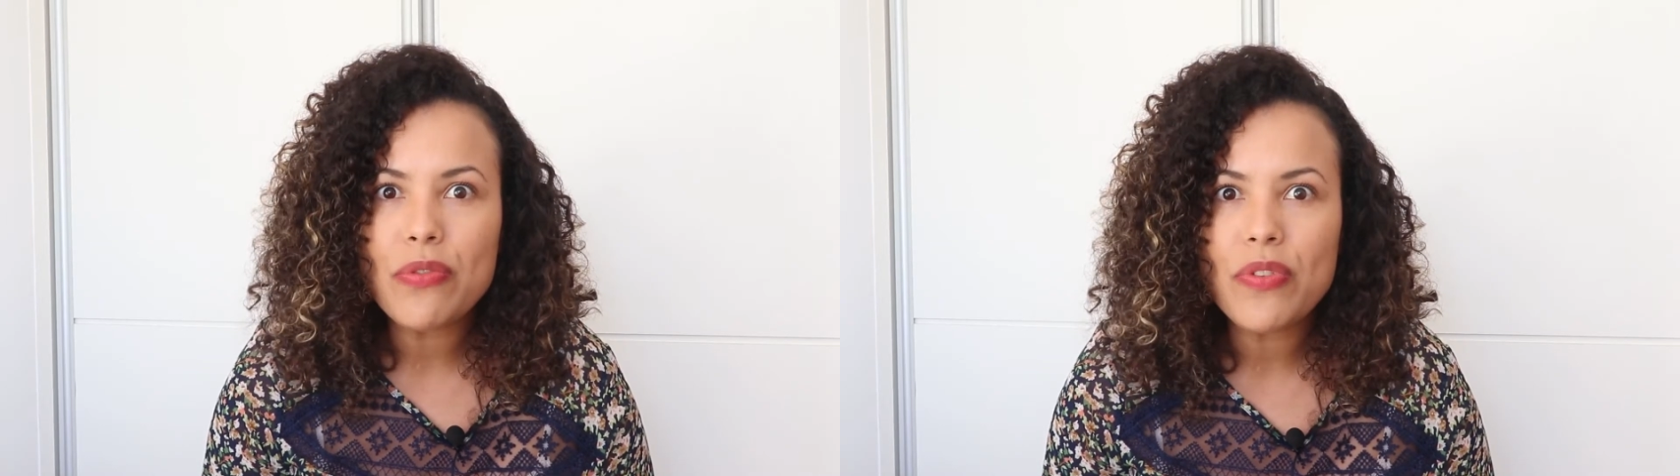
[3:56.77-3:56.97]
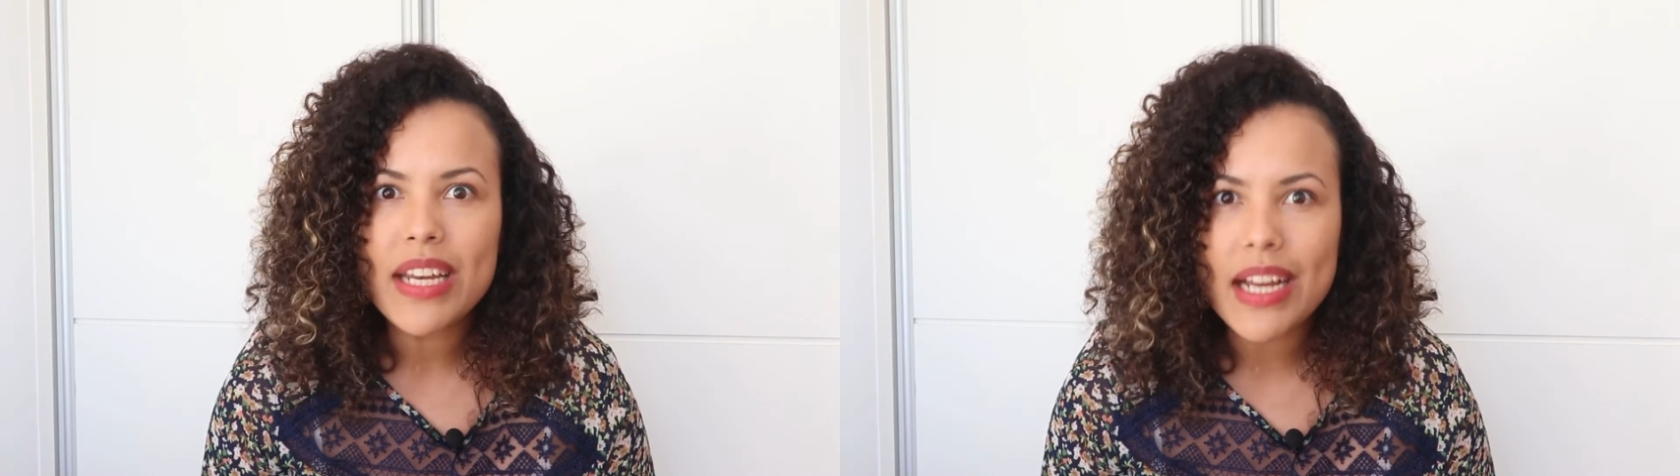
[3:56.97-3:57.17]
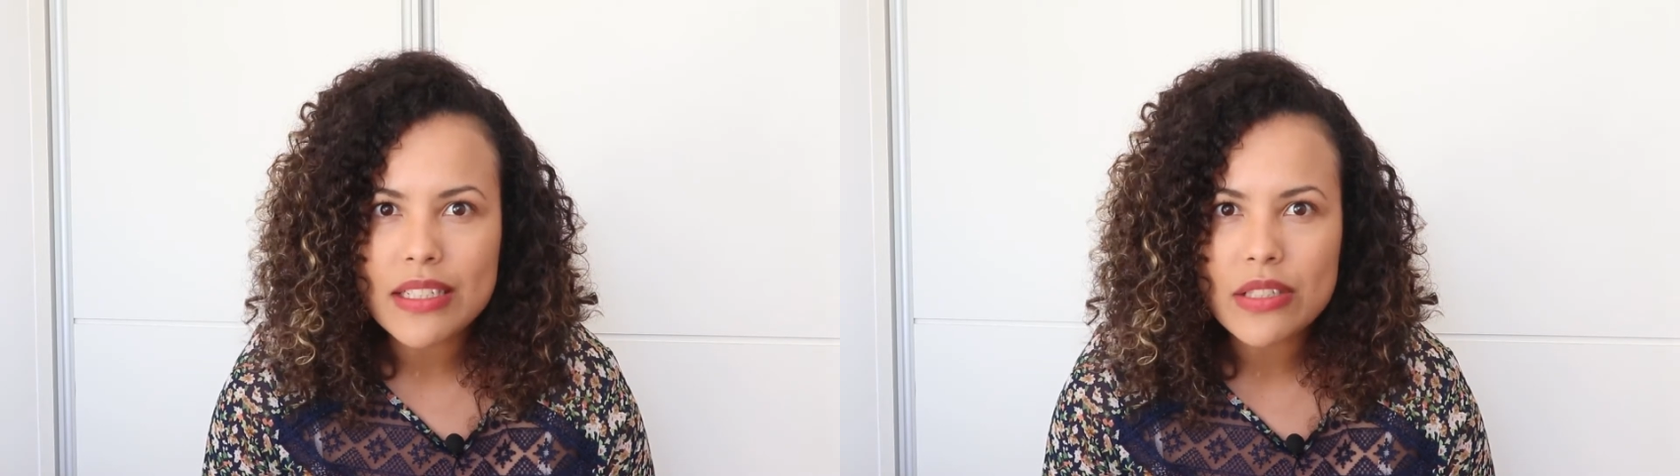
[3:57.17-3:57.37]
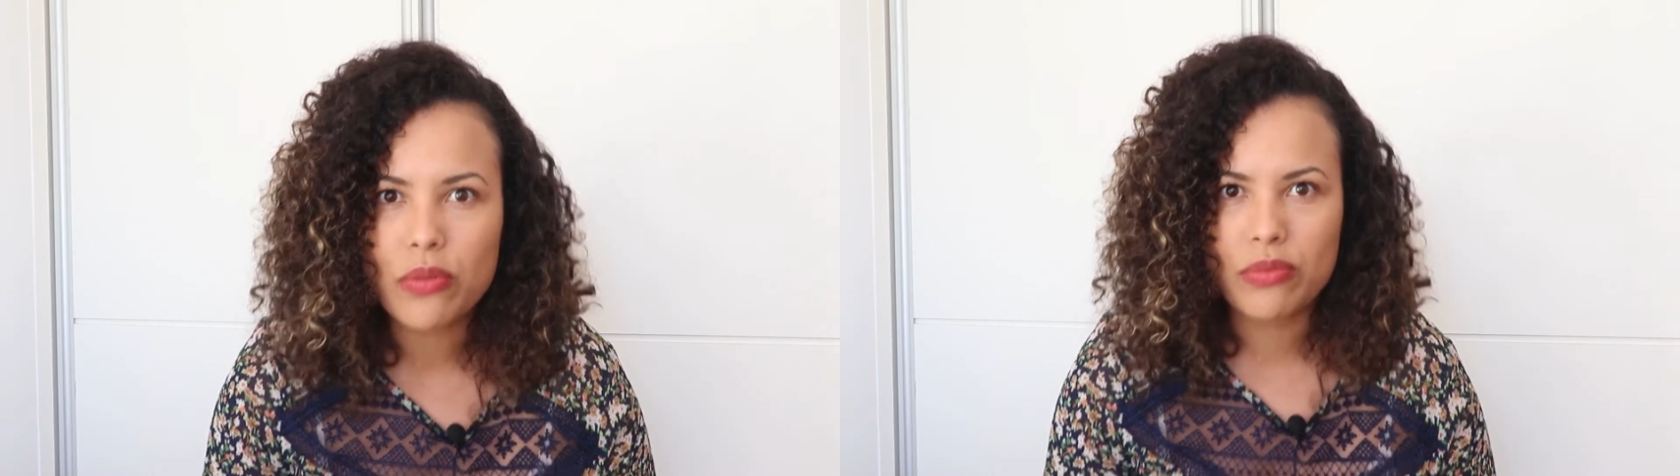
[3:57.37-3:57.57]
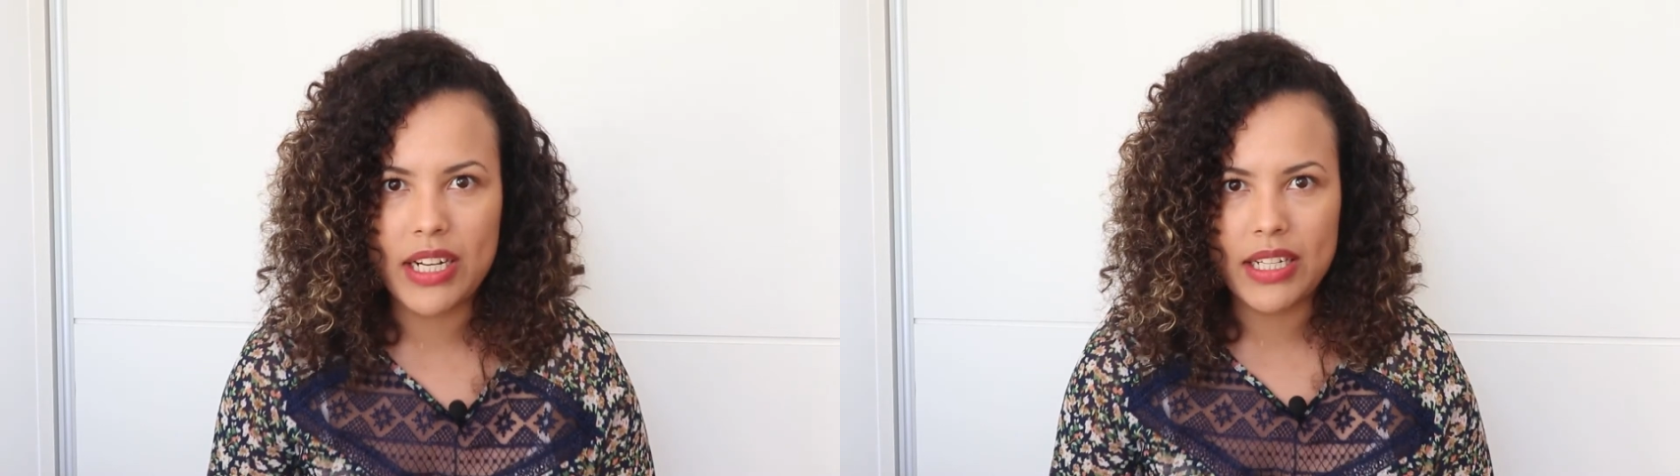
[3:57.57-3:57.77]
eficaz
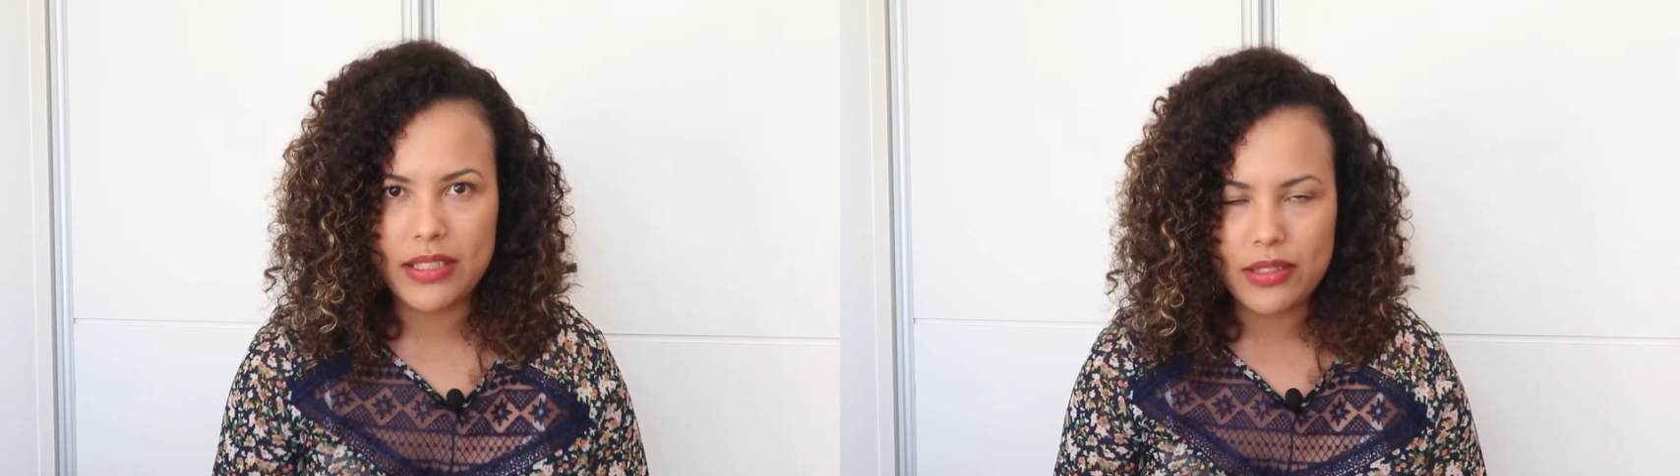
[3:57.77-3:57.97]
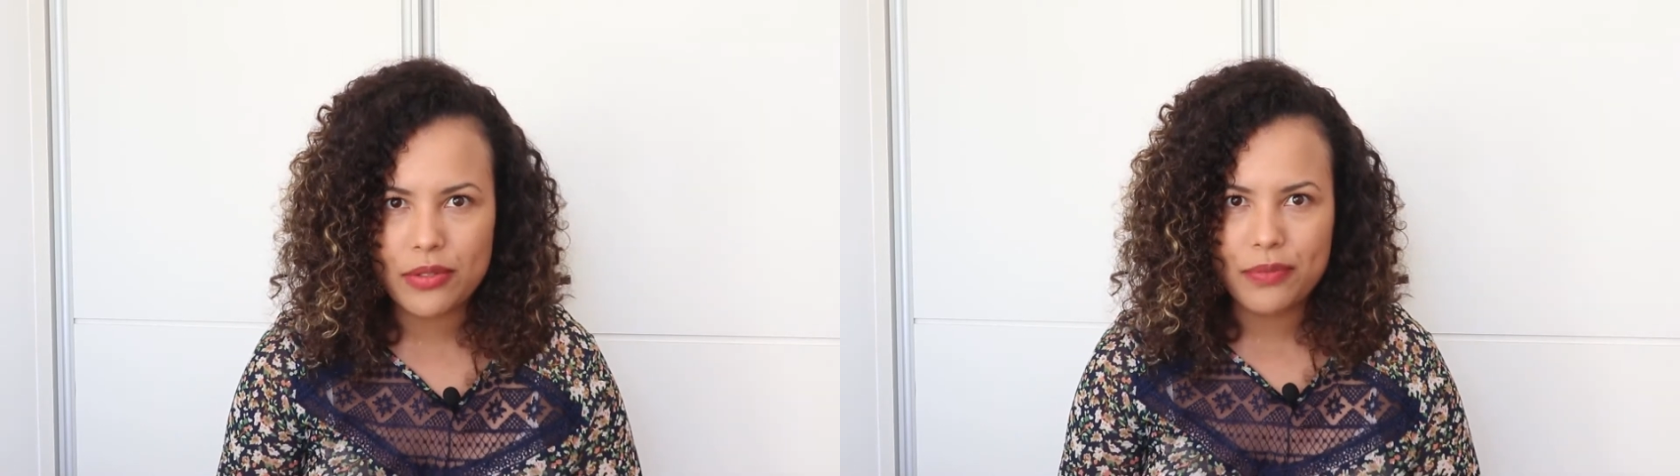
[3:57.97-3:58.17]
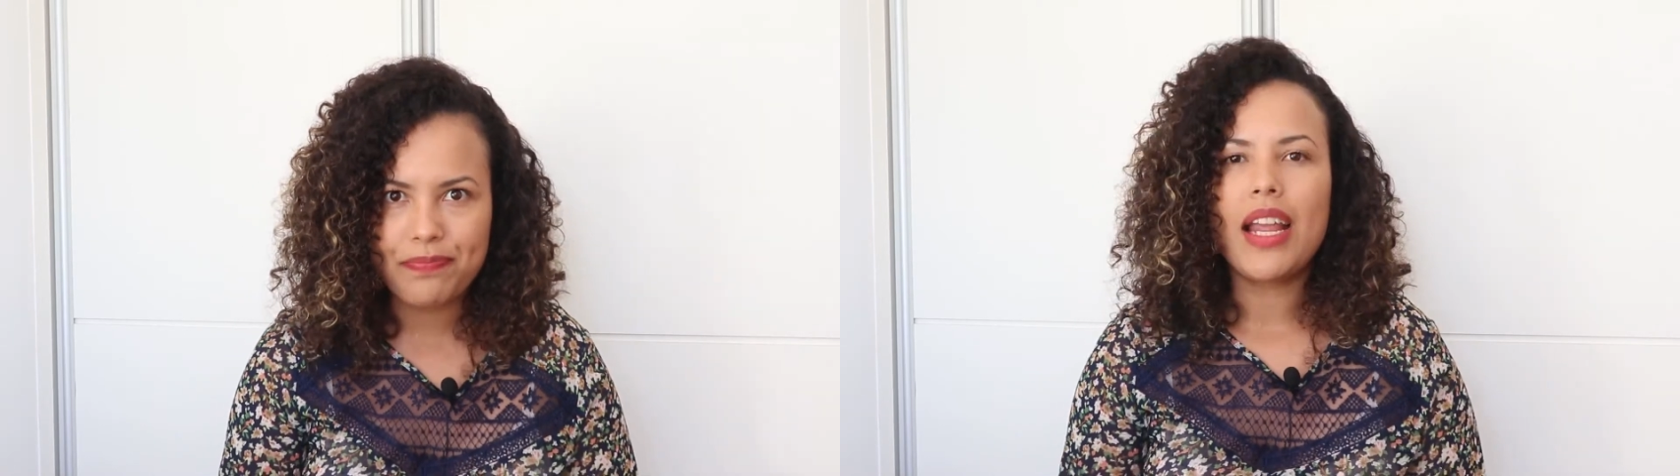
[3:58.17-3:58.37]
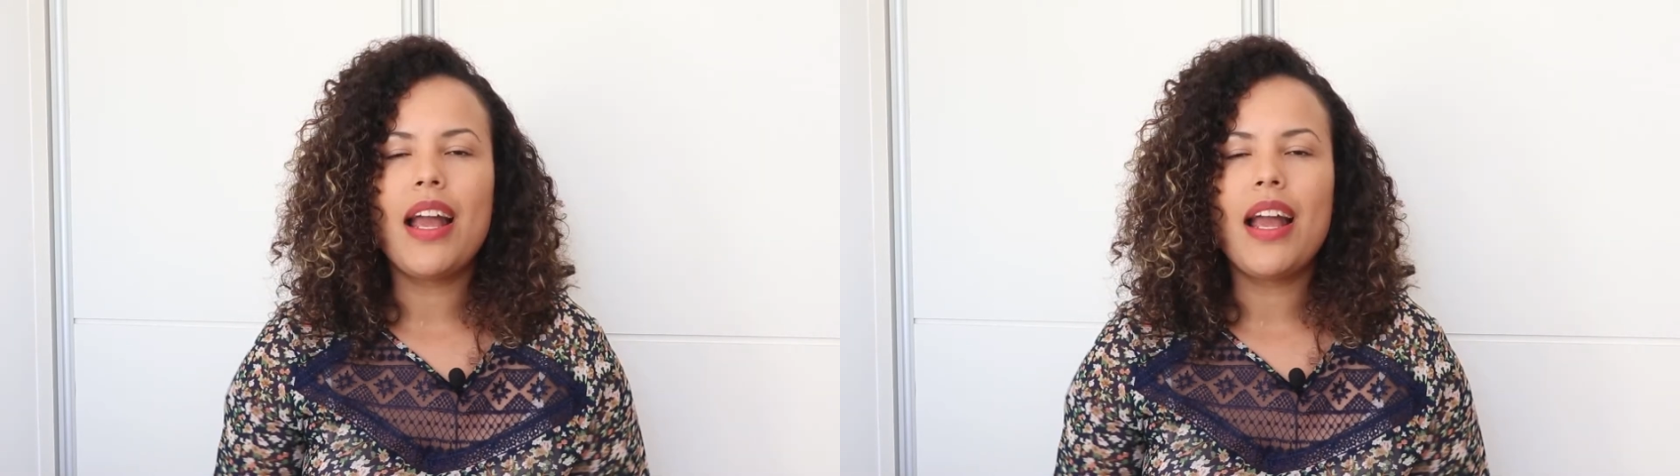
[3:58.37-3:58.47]
contra isso.